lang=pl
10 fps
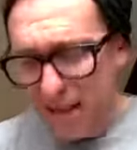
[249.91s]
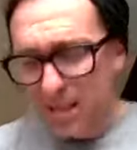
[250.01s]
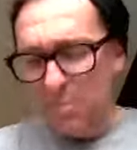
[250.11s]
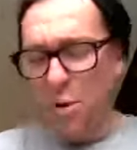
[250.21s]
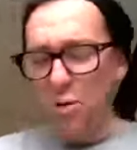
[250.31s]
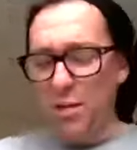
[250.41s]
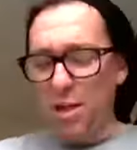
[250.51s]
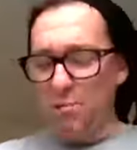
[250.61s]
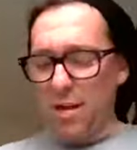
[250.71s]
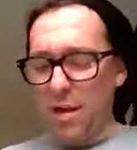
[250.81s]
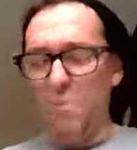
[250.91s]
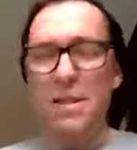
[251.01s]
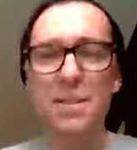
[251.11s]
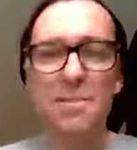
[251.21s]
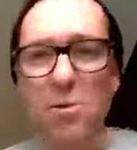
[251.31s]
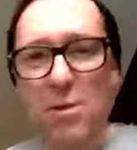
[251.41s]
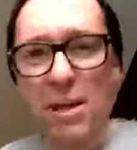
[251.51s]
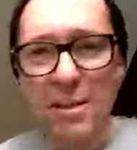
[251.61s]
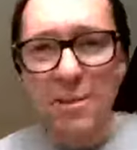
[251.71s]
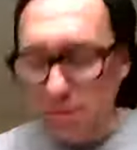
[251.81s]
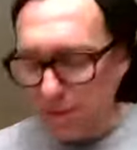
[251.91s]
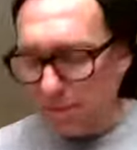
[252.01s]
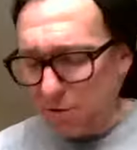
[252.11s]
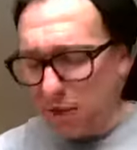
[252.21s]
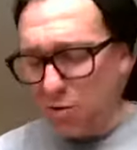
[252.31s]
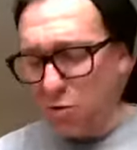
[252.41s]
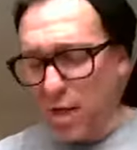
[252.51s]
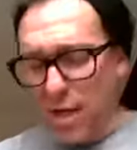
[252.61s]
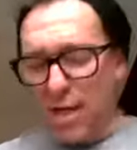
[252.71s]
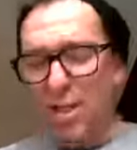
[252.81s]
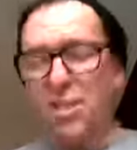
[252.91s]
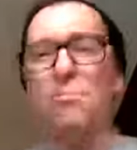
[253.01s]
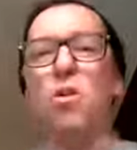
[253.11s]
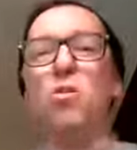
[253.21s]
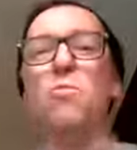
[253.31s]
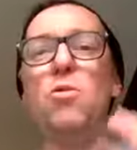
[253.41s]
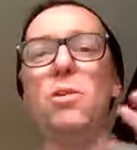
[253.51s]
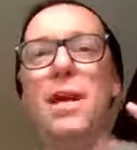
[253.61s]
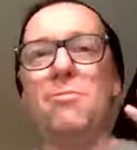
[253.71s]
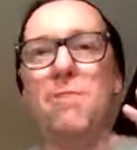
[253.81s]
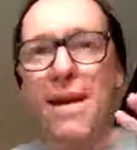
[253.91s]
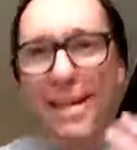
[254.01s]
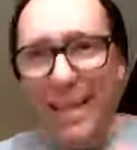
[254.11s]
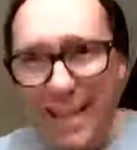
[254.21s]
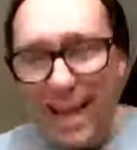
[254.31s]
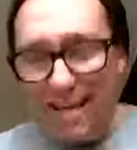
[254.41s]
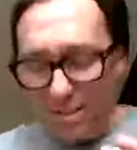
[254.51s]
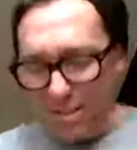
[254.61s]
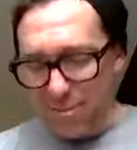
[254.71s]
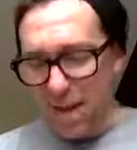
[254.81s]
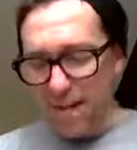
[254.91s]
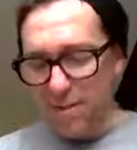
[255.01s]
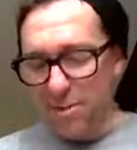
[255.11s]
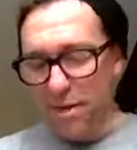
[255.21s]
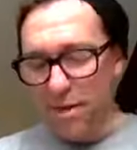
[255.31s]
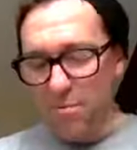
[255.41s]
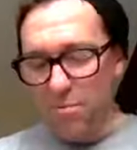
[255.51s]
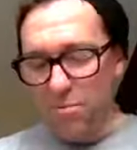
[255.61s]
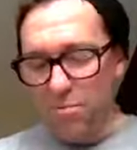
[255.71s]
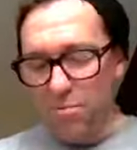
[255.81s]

Spojrzał na oba smoki leżące w cieniu i spochmurniał jeszcze bardziej.